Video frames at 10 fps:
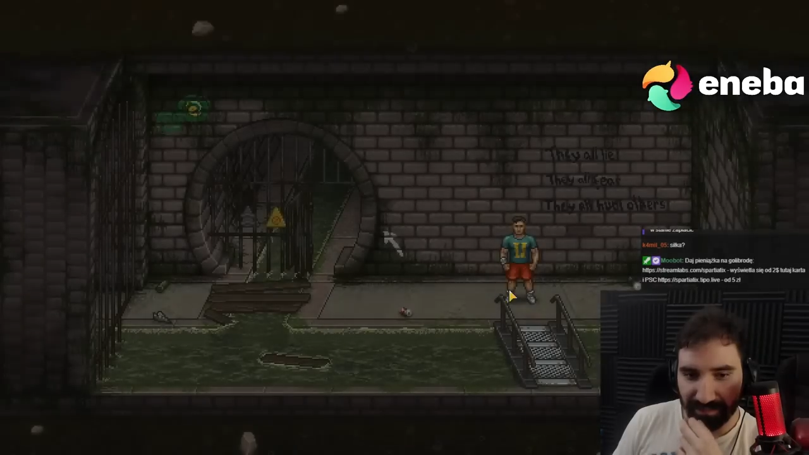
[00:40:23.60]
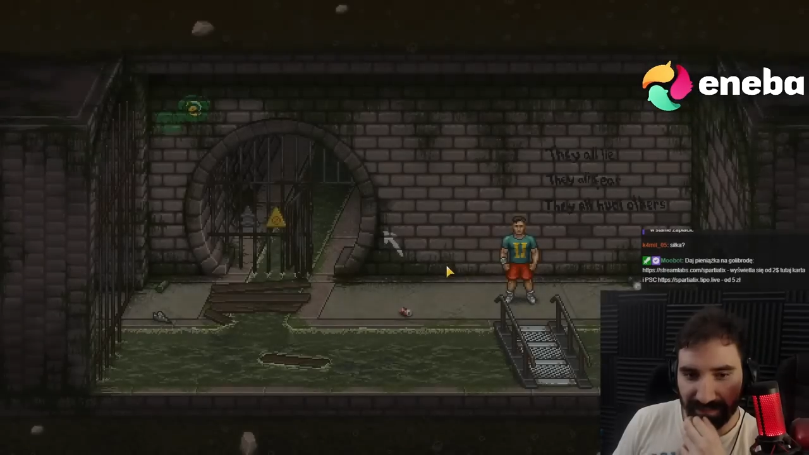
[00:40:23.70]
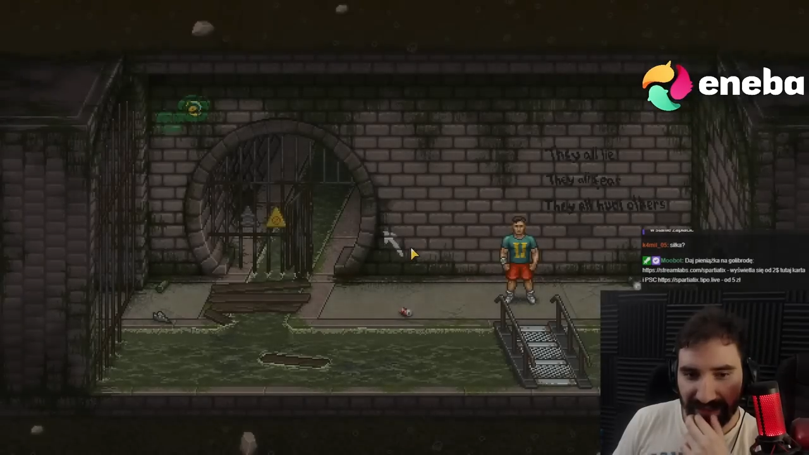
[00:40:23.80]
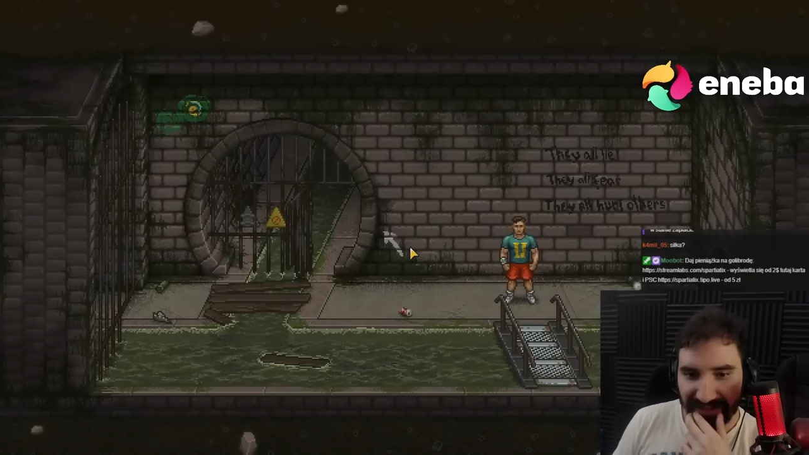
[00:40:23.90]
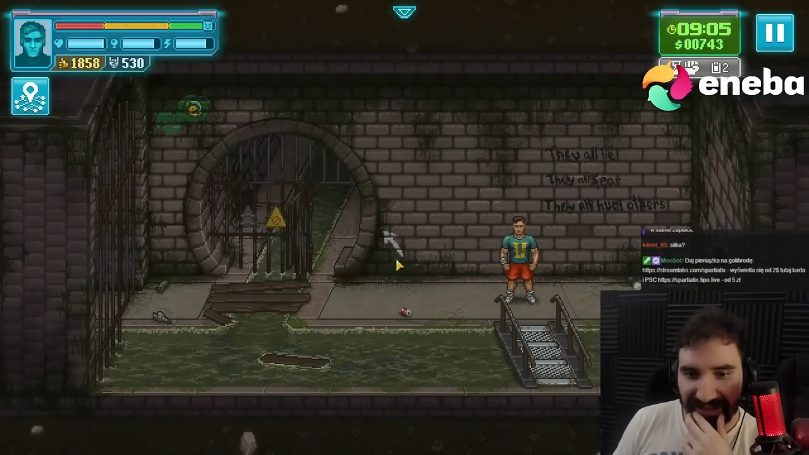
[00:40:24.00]

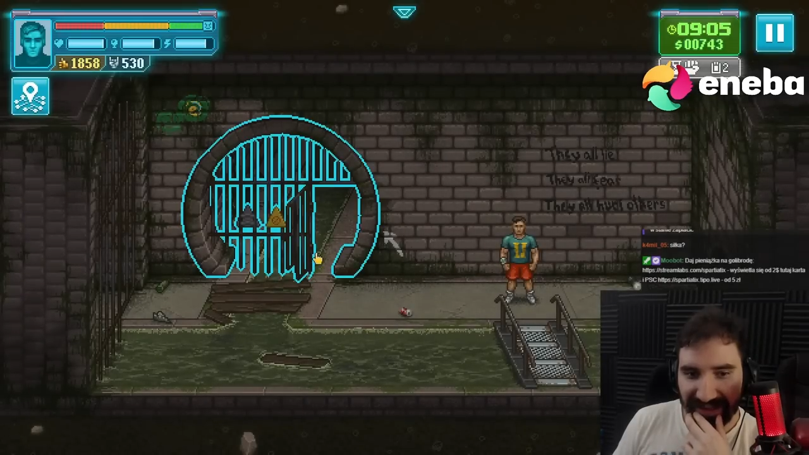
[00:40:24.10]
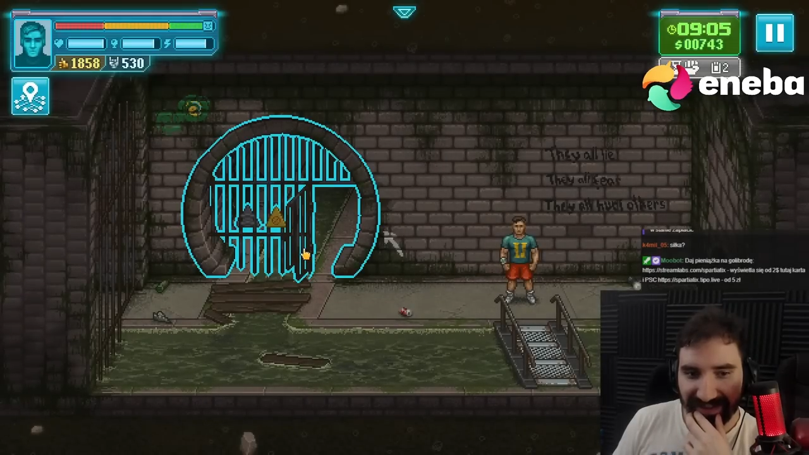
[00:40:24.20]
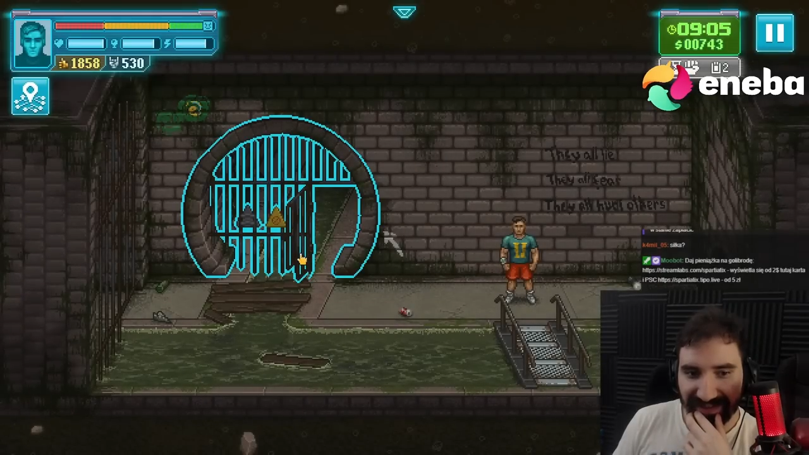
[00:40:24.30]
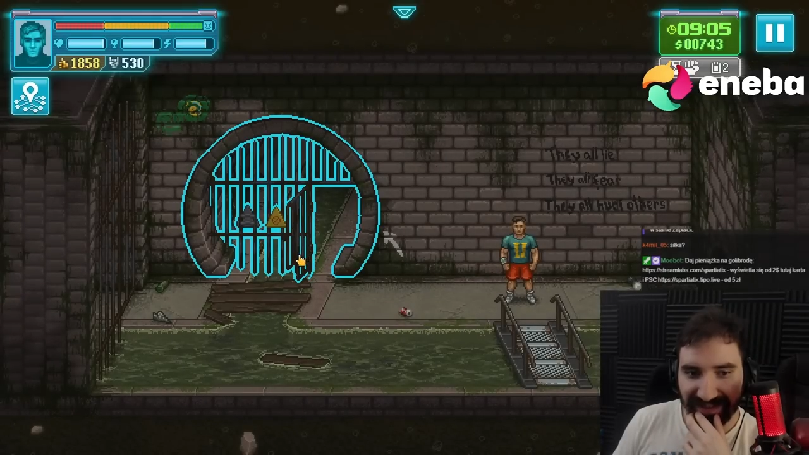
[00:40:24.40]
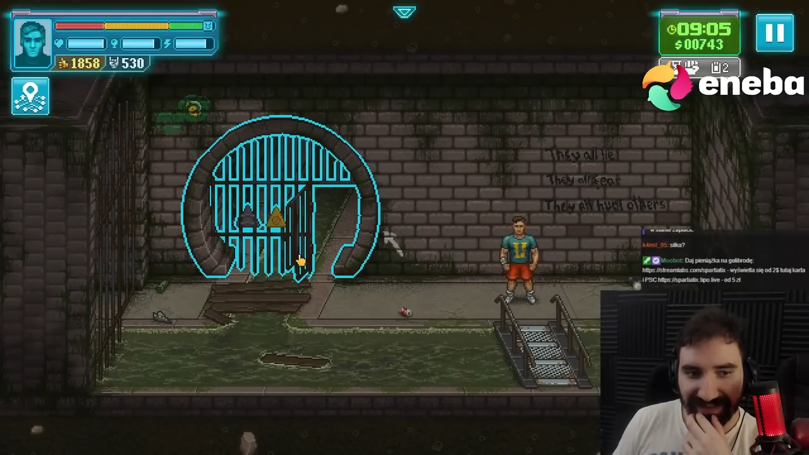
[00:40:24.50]
Ten
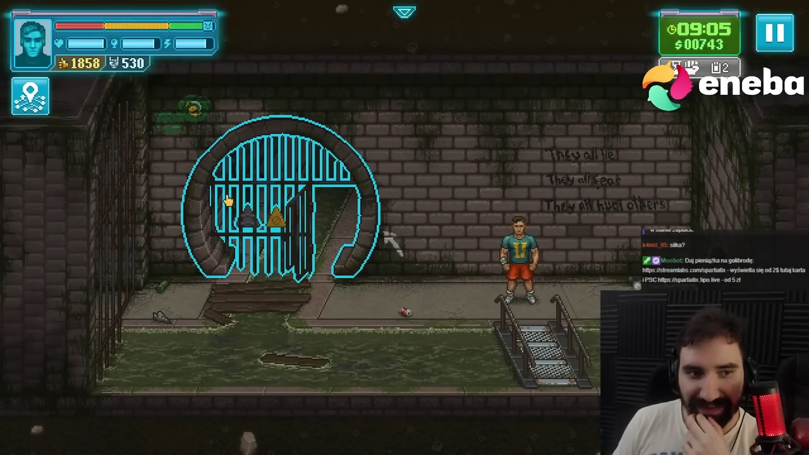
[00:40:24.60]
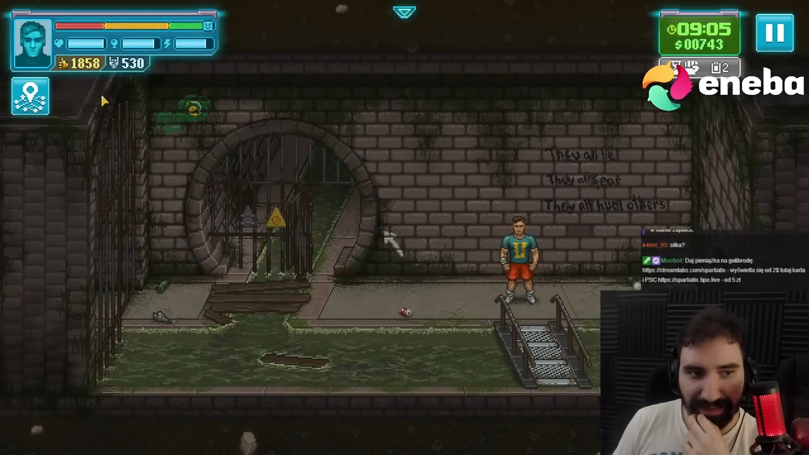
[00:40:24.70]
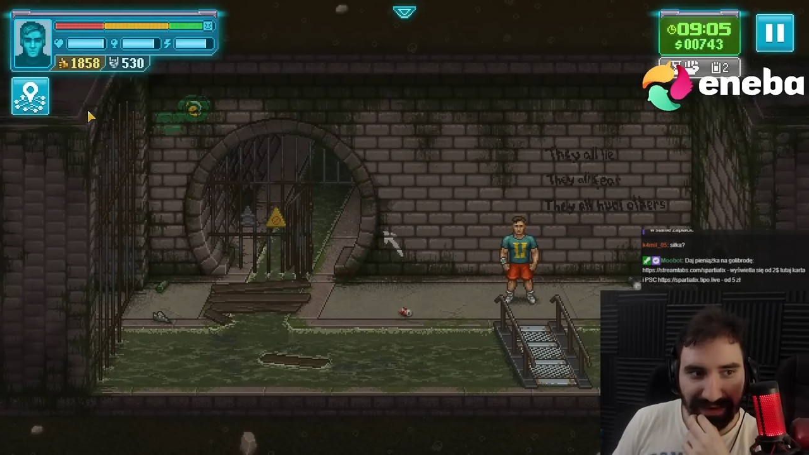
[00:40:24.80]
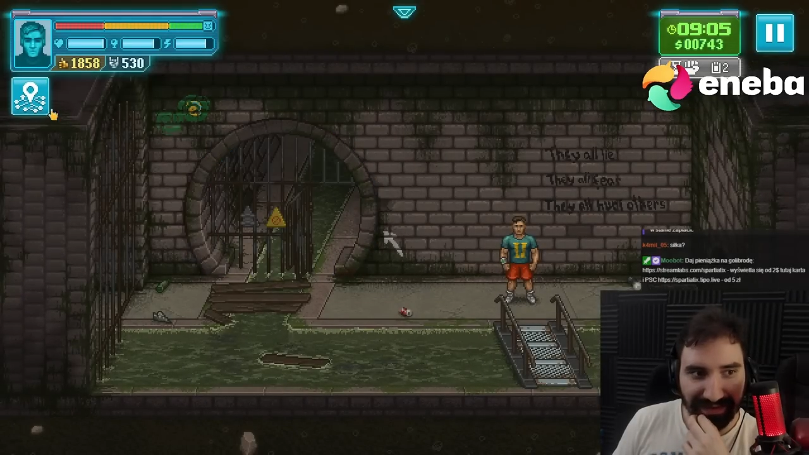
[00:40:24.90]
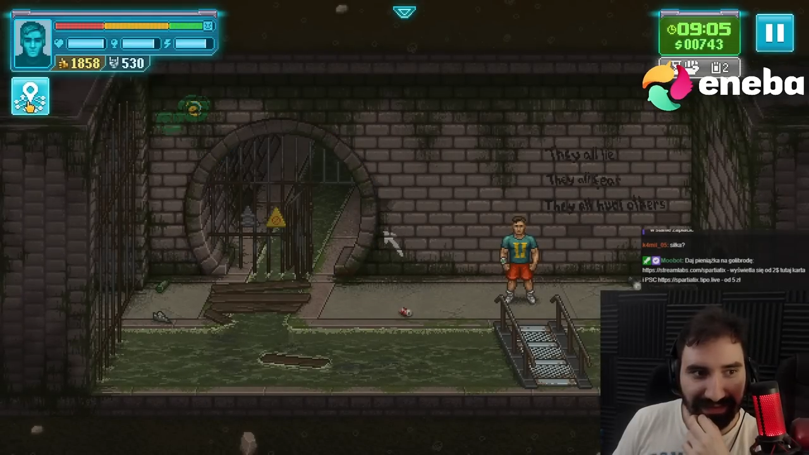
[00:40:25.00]
Casey gdzie
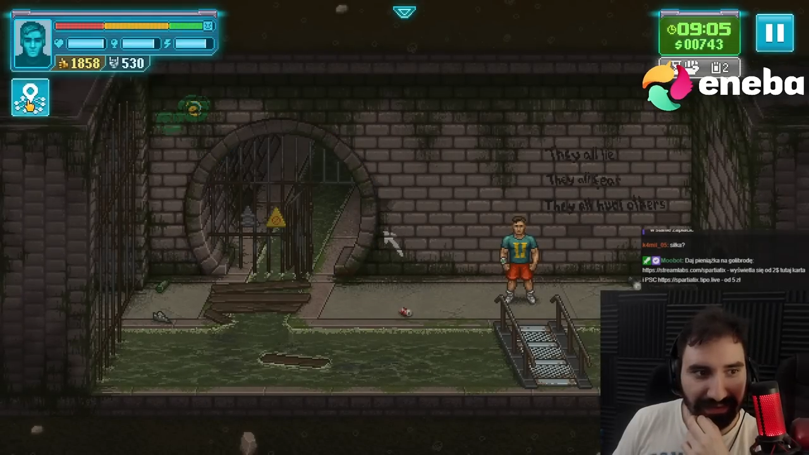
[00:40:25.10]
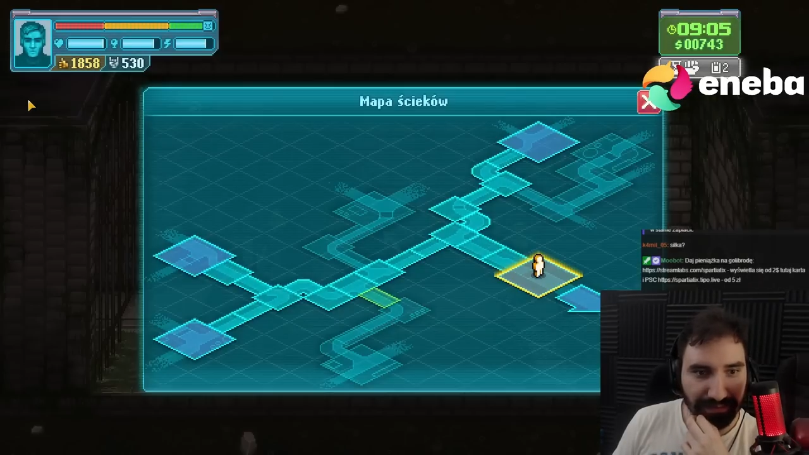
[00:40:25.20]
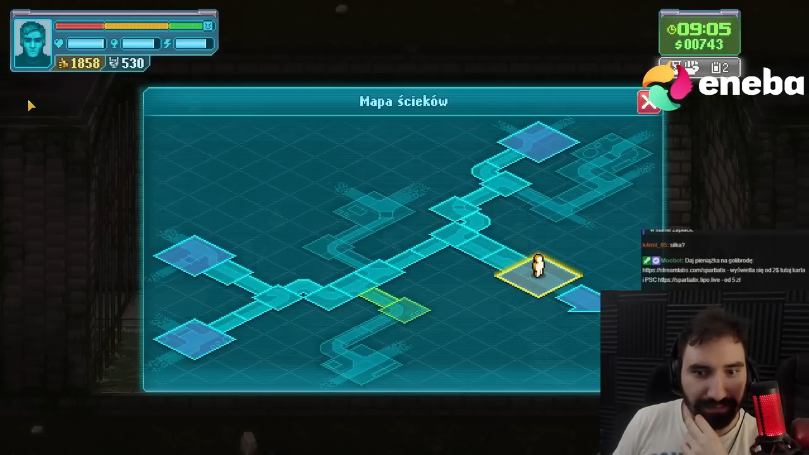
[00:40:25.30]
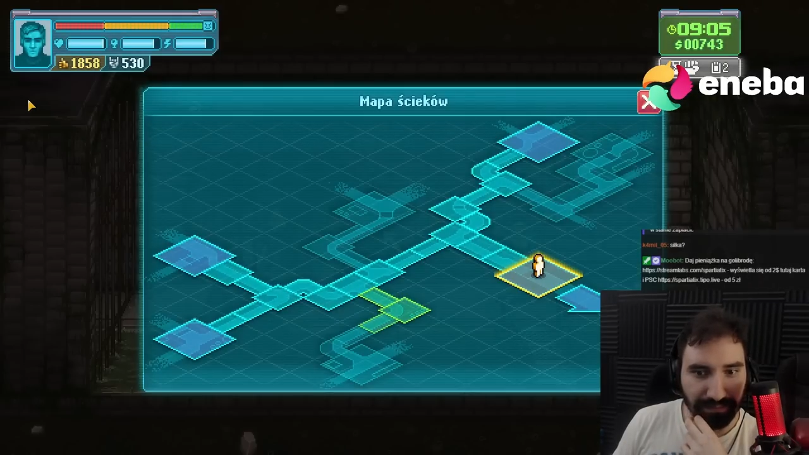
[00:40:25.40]
będzie?